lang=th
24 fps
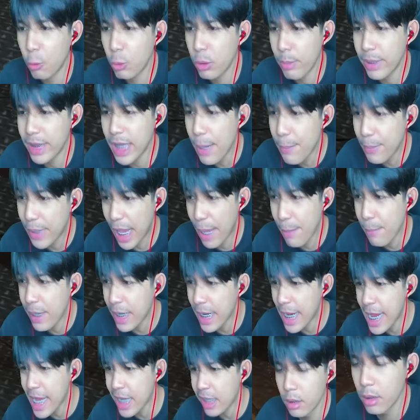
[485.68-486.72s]
จะไม่เติมเกมมึง
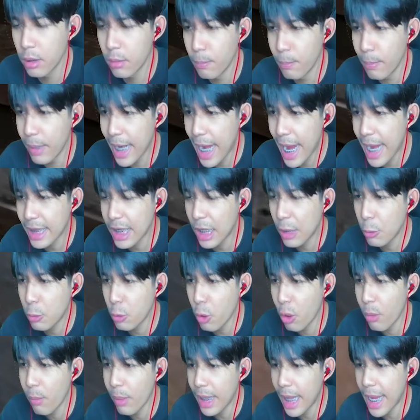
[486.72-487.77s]
เอกมึงเอกเราโต
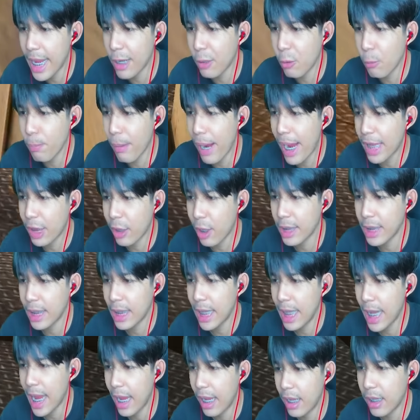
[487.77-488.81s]
เมื่อไหร่กูไปตอนนั้น
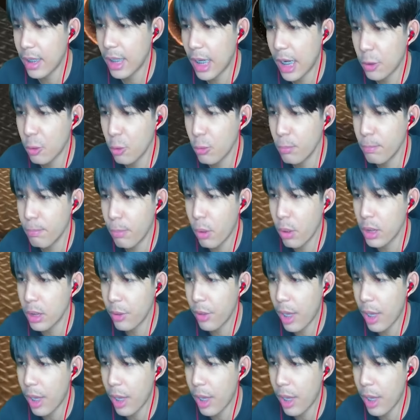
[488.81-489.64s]
แหละการ์ตูนโปรดด้ว